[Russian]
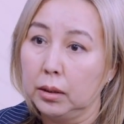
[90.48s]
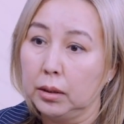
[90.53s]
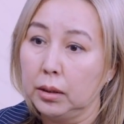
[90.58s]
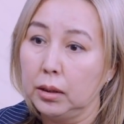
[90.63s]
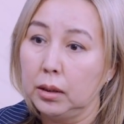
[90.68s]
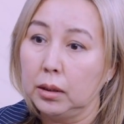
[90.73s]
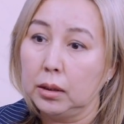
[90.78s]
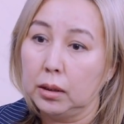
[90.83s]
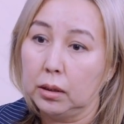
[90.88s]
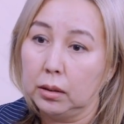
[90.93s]

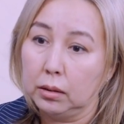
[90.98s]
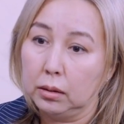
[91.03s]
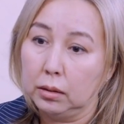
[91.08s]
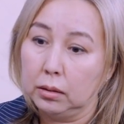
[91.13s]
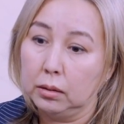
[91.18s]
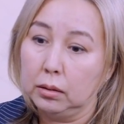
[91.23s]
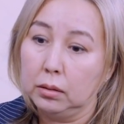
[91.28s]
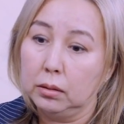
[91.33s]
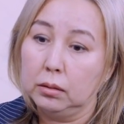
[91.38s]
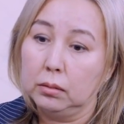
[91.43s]
какие-то
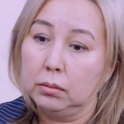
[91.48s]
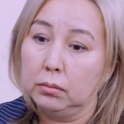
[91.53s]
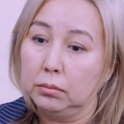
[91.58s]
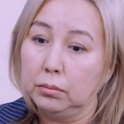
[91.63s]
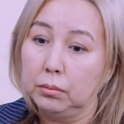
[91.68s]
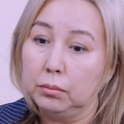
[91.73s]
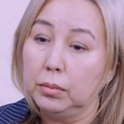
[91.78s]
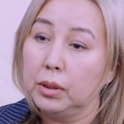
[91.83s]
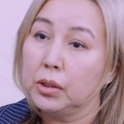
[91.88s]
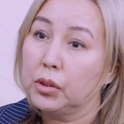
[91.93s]
э,
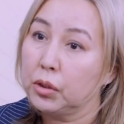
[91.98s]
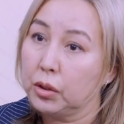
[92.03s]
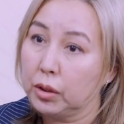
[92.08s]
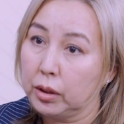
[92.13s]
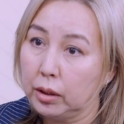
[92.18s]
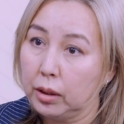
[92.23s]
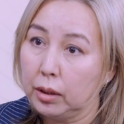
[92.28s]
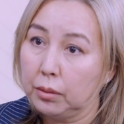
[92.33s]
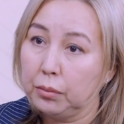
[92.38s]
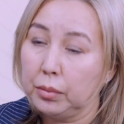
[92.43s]

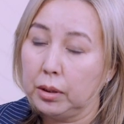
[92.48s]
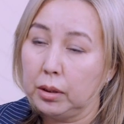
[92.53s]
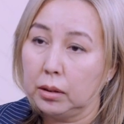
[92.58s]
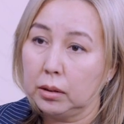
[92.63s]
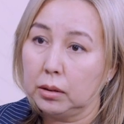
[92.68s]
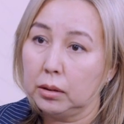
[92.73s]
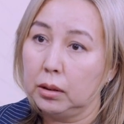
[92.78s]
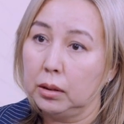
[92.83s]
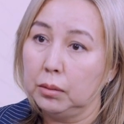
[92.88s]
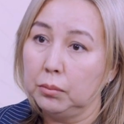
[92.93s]
большие
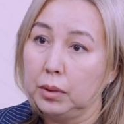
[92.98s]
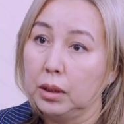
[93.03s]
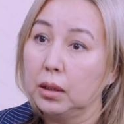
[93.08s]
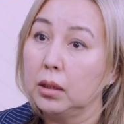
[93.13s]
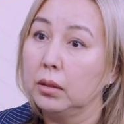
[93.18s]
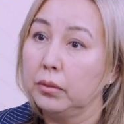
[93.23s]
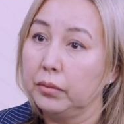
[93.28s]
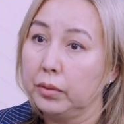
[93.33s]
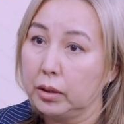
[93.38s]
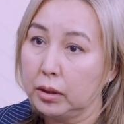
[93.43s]
объекты,
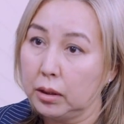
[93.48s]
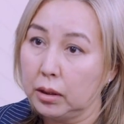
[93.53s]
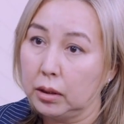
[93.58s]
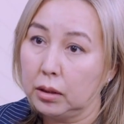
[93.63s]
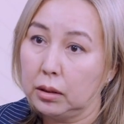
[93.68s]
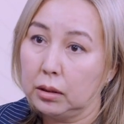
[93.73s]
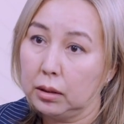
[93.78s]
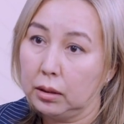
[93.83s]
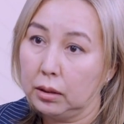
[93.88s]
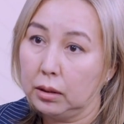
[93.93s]

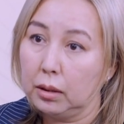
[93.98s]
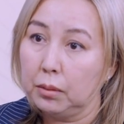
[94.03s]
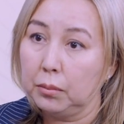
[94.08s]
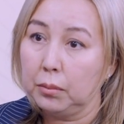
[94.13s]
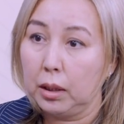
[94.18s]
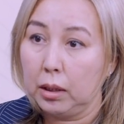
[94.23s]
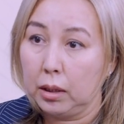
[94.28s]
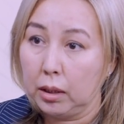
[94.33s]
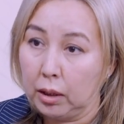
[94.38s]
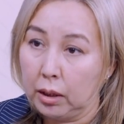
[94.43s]
многоквартирные
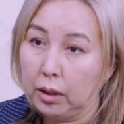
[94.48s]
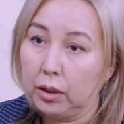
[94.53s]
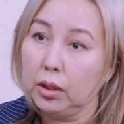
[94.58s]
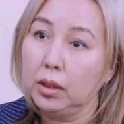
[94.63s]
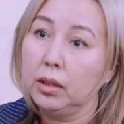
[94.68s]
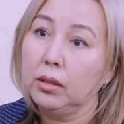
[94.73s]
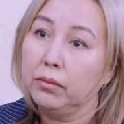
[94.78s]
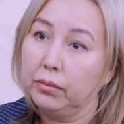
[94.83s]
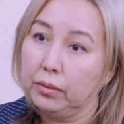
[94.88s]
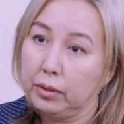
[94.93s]
дома,
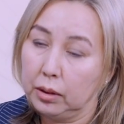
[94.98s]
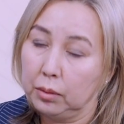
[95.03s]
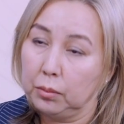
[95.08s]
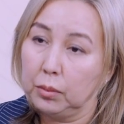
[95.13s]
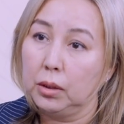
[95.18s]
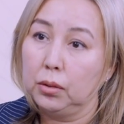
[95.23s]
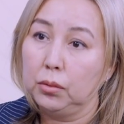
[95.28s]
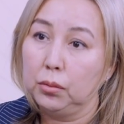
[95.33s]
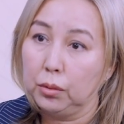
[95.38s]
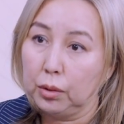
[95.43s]
их в
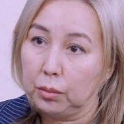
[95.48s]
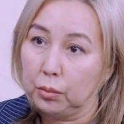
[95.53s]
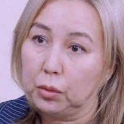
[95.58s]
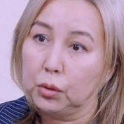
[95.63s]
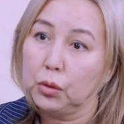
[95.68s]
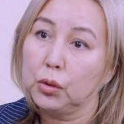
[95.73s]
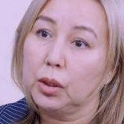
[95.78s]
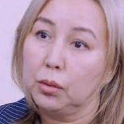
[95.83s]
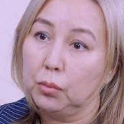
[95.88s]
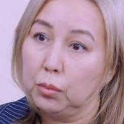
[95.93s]
этом году
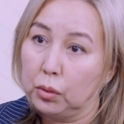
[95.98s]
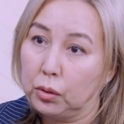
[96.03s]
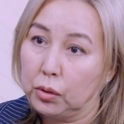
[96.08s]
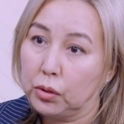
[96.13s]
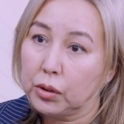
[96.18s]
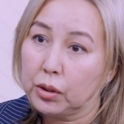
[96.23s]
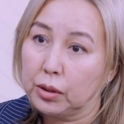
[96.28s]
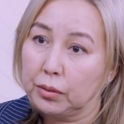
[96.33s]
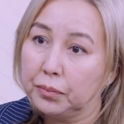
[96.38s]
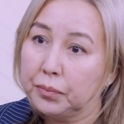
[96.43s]
немножко
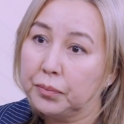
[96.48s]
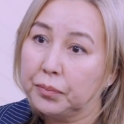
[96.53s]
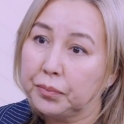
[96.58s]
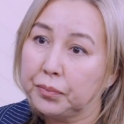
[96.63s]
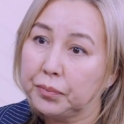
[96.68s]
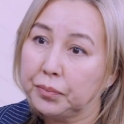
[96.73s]
больше.